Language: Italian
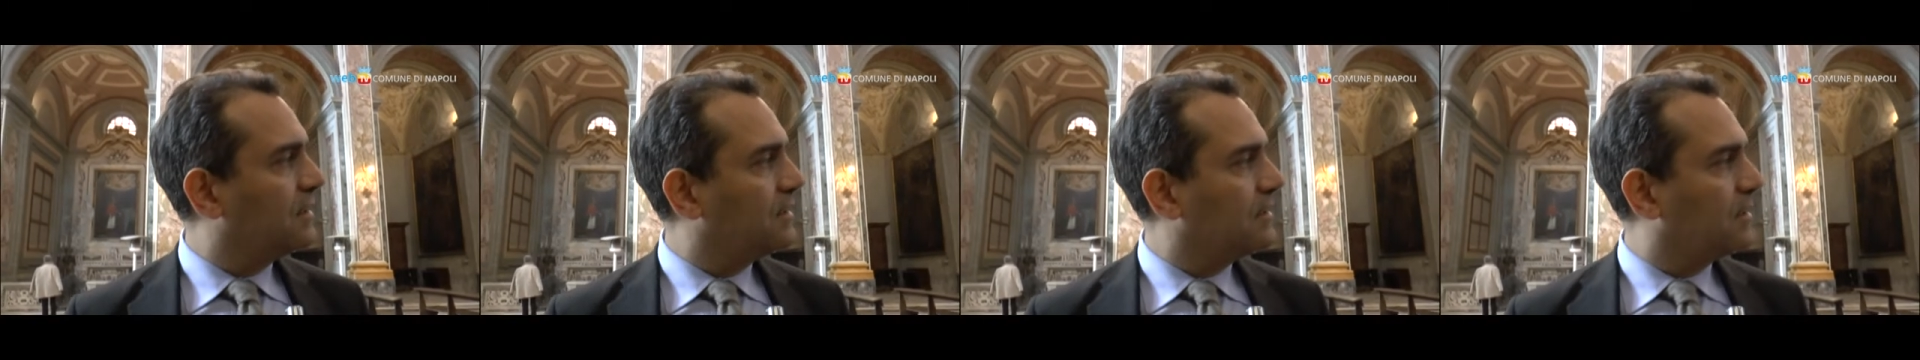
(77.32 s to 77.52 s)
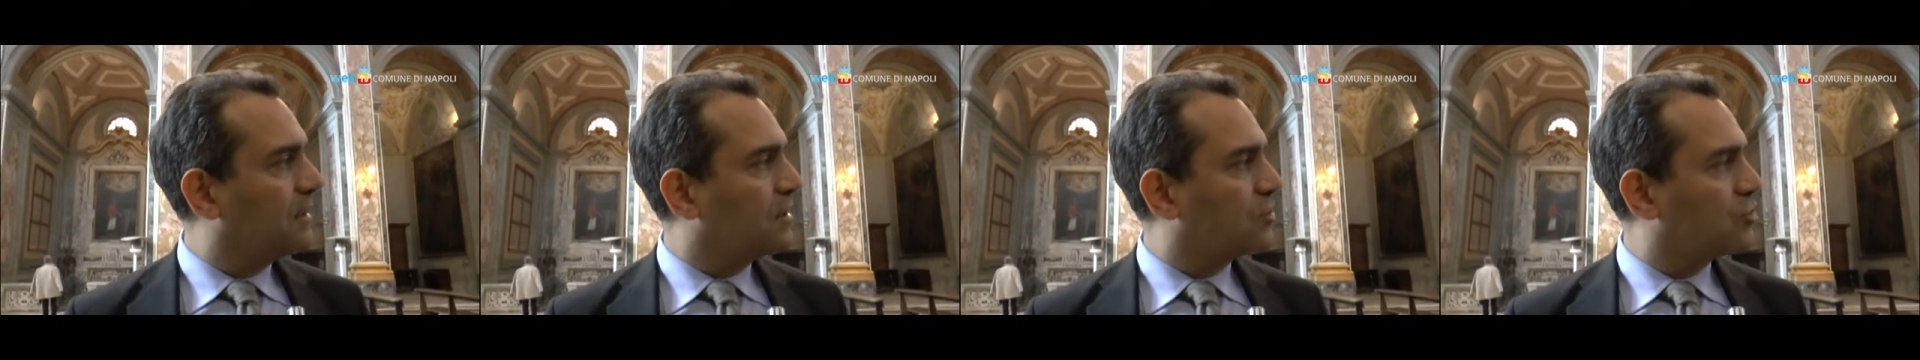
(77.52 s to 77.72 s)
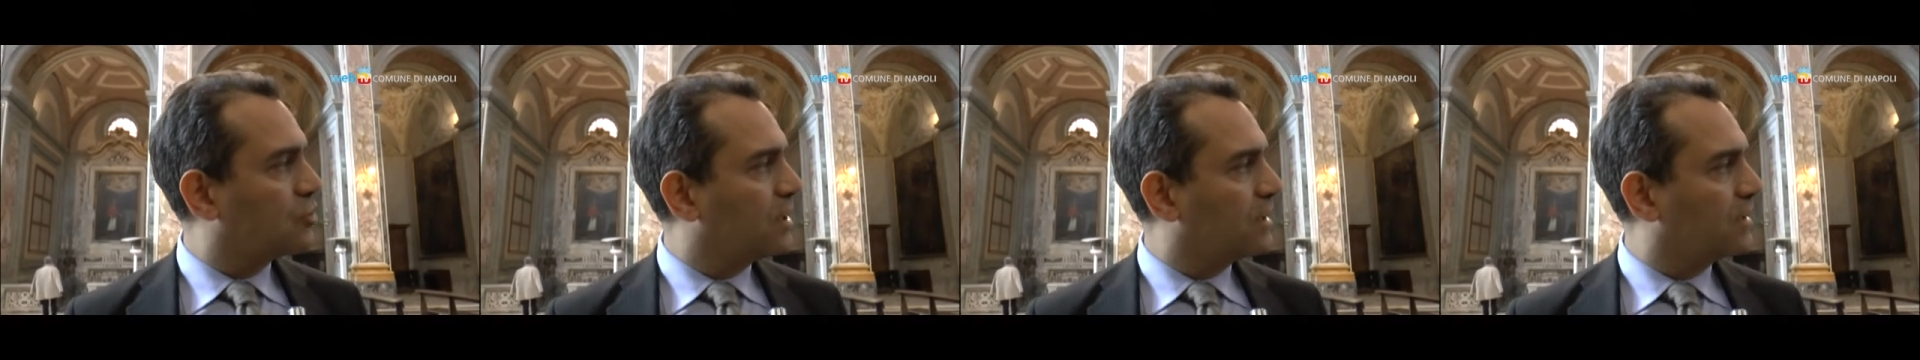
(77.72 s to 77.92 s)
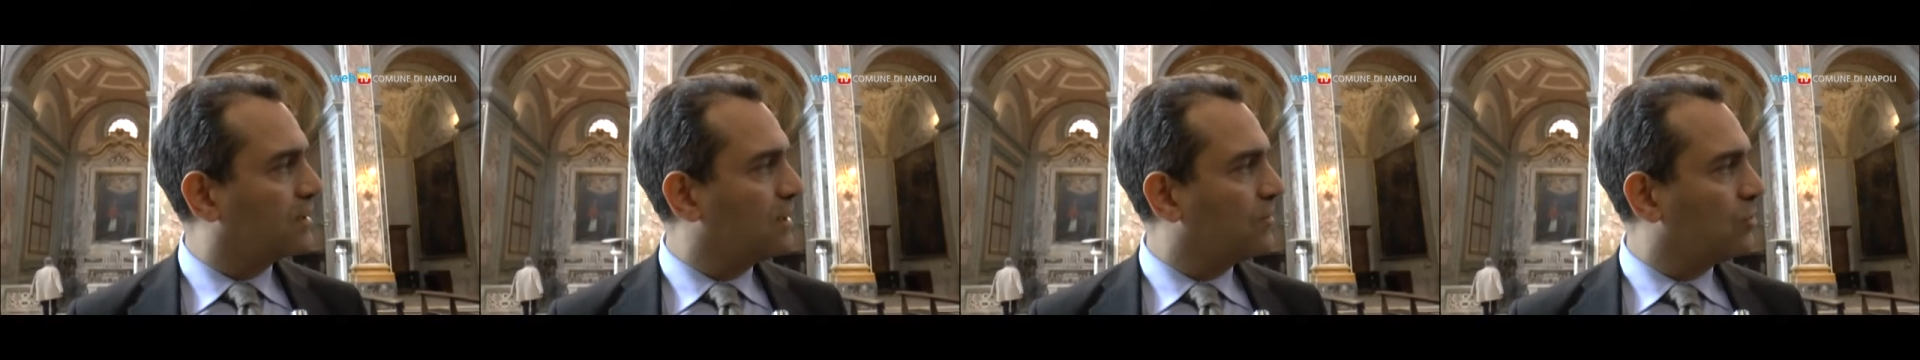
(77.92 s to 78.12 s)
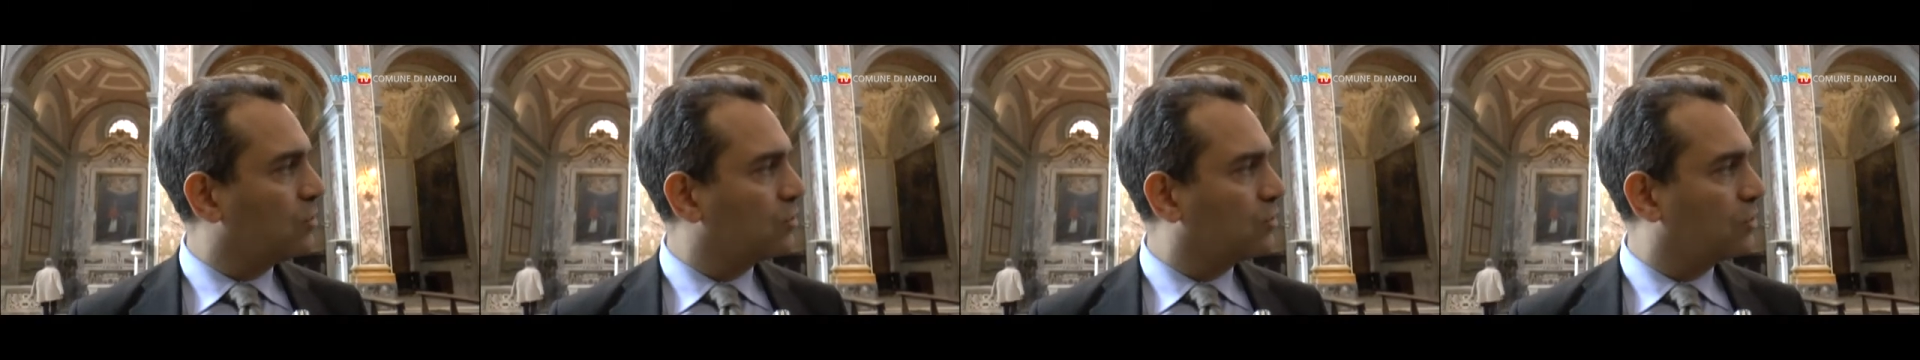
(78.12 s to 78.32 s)
che
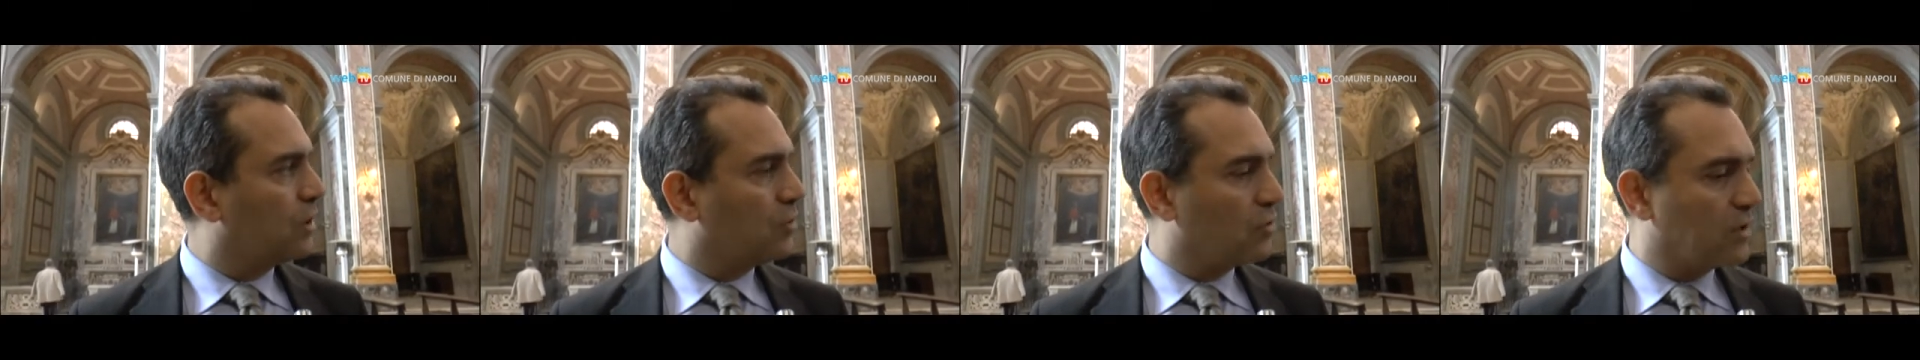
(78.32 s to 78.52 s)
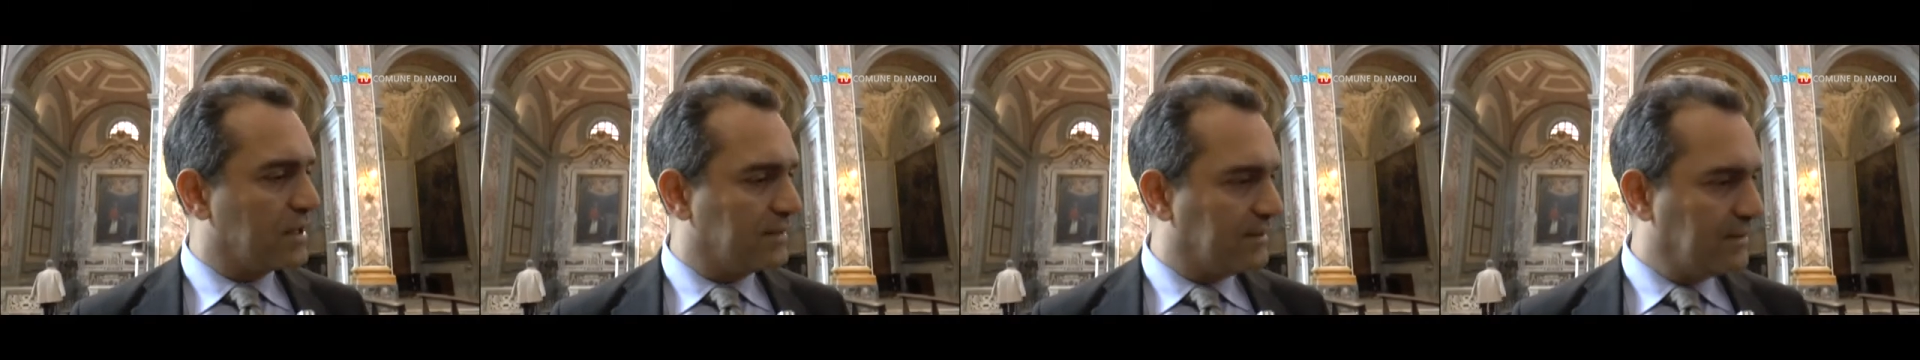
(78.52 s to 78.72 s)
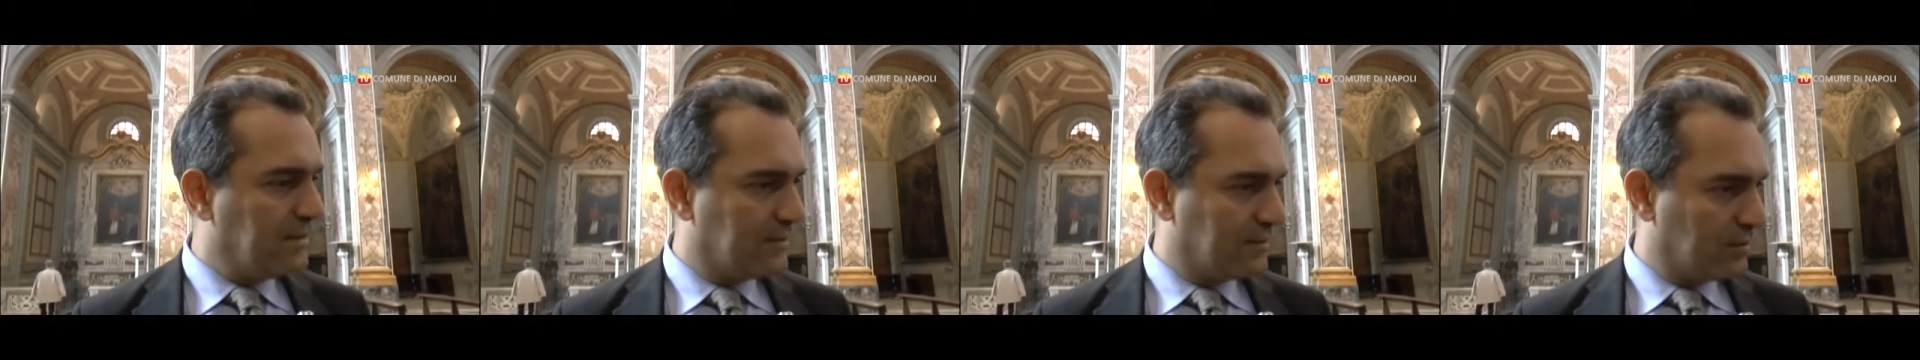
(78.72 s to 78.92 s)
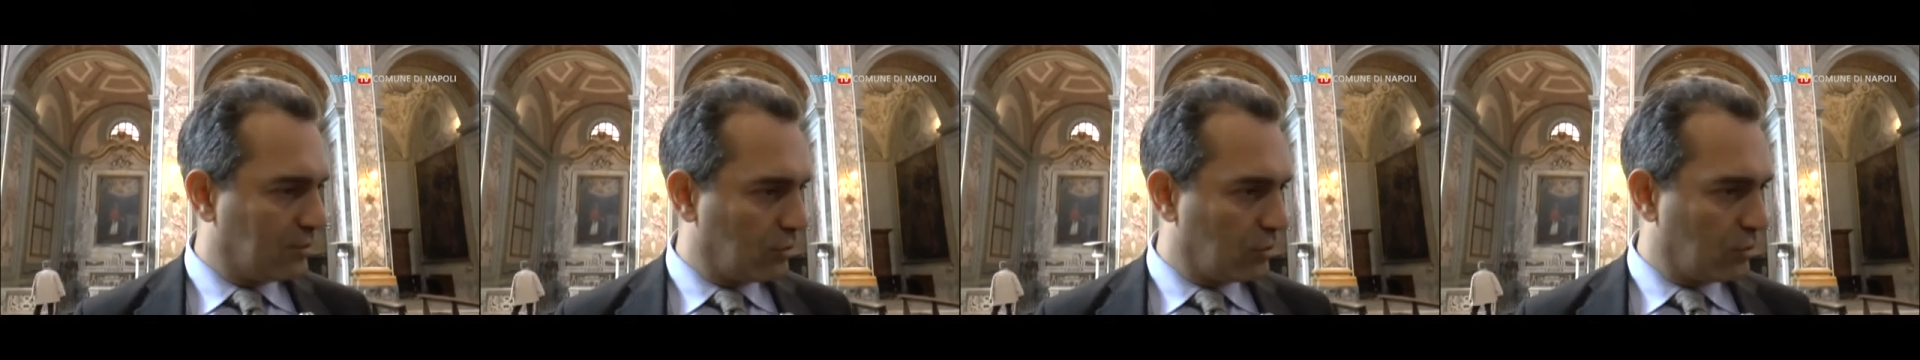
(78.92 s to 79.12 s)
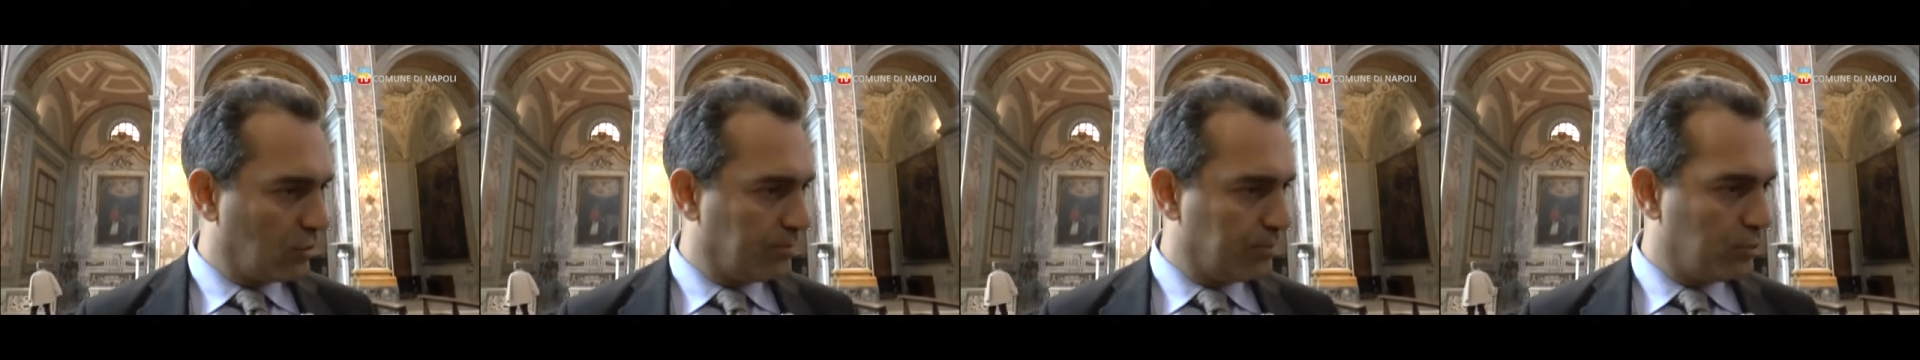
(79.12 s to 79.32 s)
certe volte non
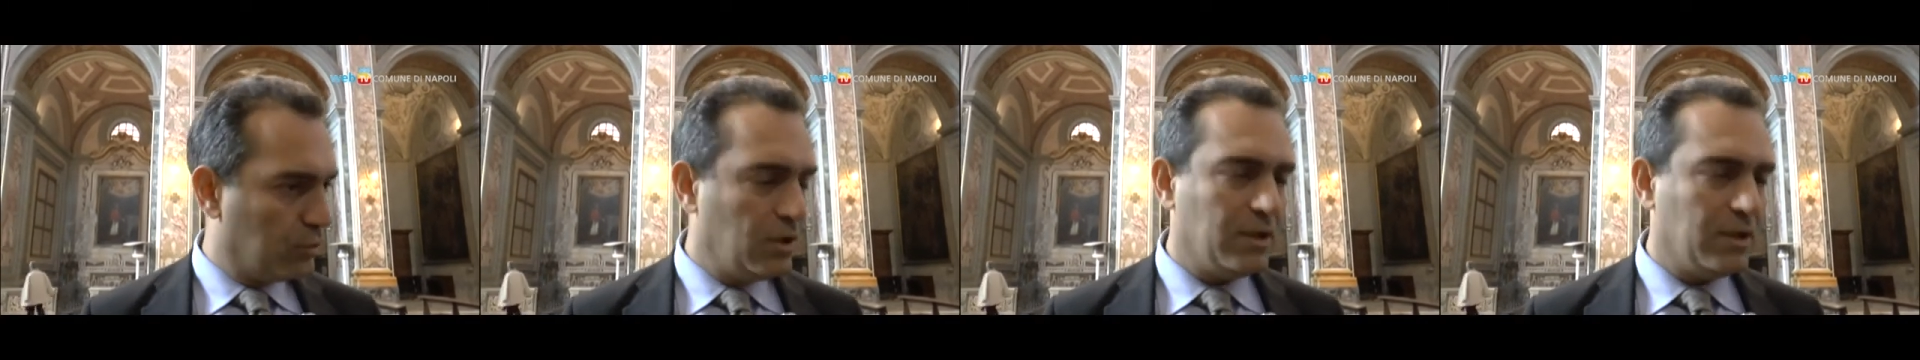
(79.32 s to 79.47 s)
esistono più